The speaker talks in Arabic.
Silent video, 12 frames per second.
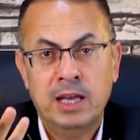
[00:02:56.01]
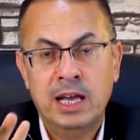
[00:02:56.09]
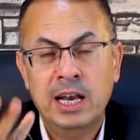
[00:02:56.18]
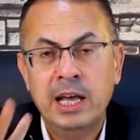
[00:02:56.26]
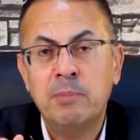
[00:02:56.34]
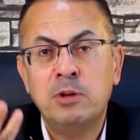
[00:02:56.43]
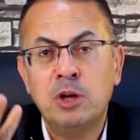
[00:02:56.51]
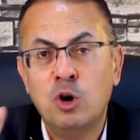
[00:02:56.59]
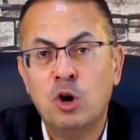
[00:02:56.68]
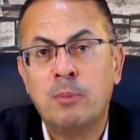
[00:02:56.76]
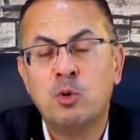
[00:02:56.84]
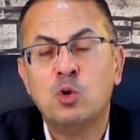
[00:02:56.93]
الابن
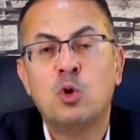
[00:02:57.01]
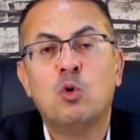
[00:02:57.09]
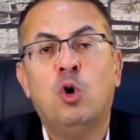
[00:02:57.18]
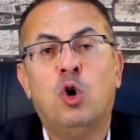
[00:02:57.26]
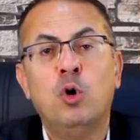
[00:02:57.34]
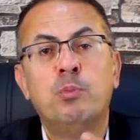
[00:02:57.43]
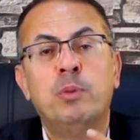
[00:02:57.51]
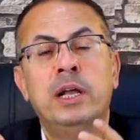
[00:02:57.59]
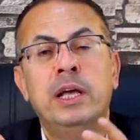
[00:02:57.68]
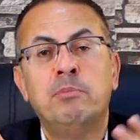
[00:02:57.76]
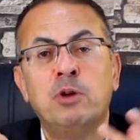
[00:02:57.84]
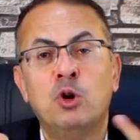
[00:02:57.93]
لابوه وحب
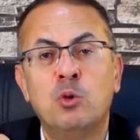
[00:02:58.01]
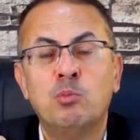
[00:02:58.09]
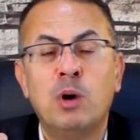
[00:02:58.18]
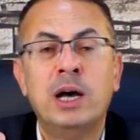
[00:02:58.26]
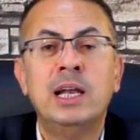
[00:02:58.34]
الابن لامه